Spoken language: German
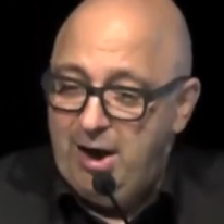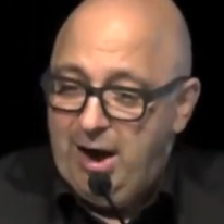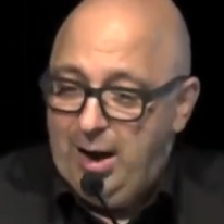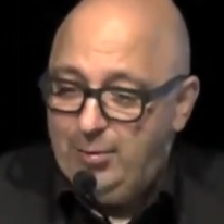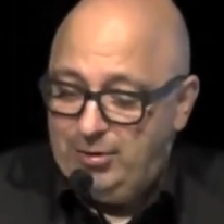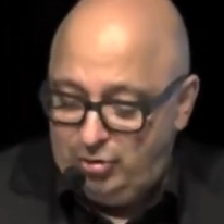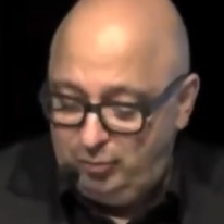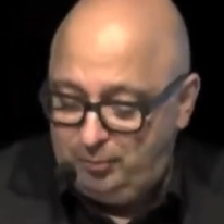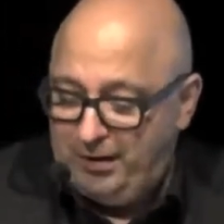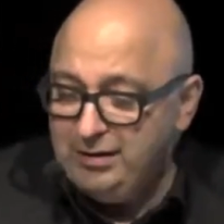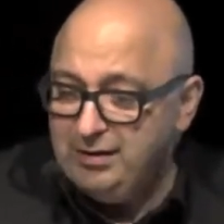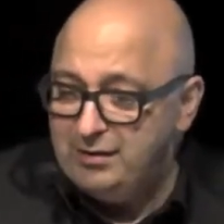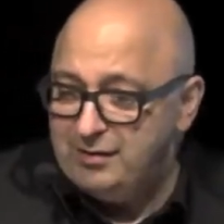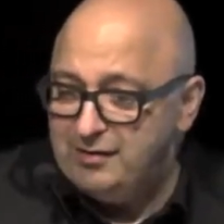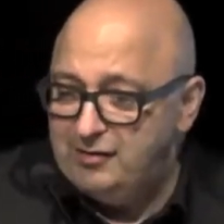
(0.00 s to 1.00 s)
Aber
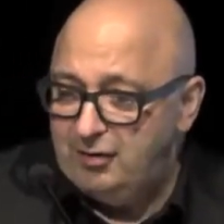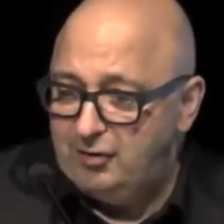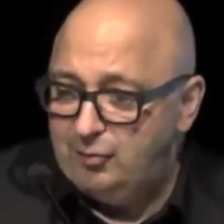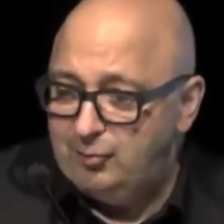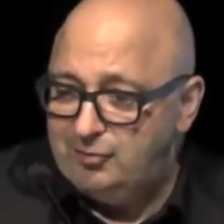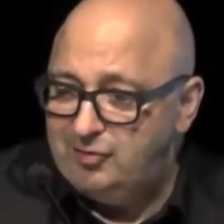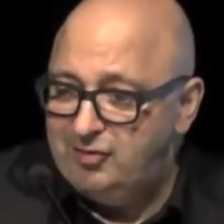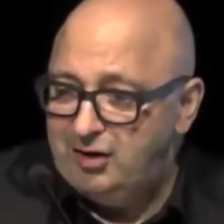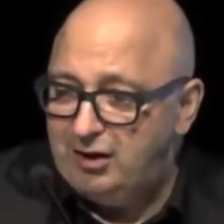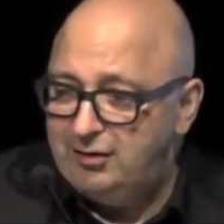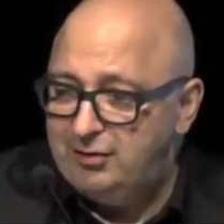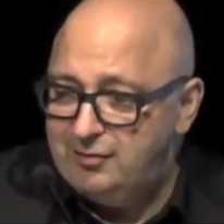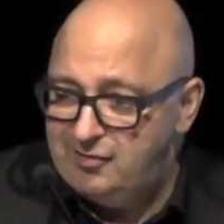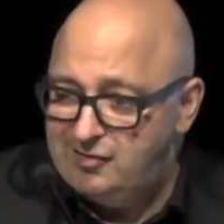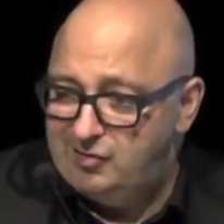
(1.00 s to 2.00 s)
spannend ist, dass sozusagen
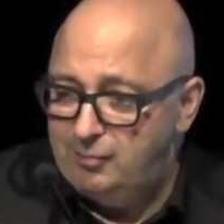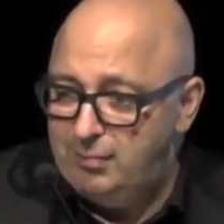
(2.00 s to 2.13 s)
dieses